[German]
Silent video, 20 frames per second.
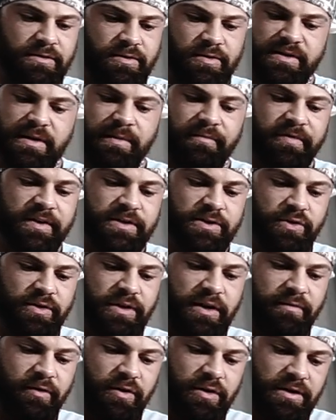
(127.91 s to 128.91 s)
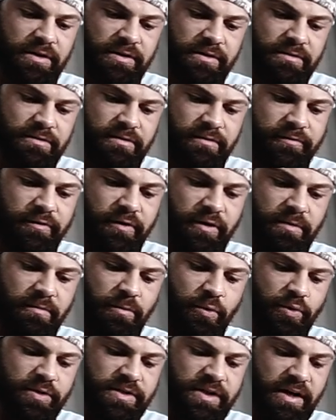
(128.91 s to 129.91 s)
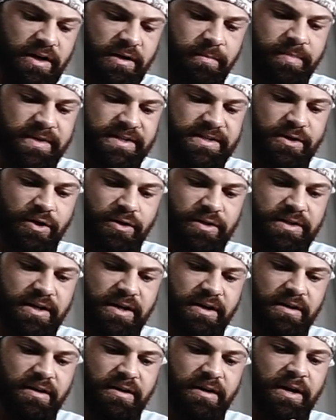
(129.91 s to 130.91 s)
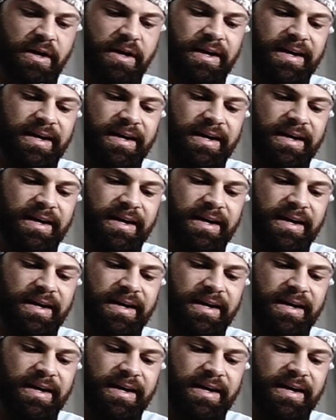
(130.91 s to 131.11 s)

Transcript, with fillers: Zusammenfassung der Woche von Montag bis Sonntag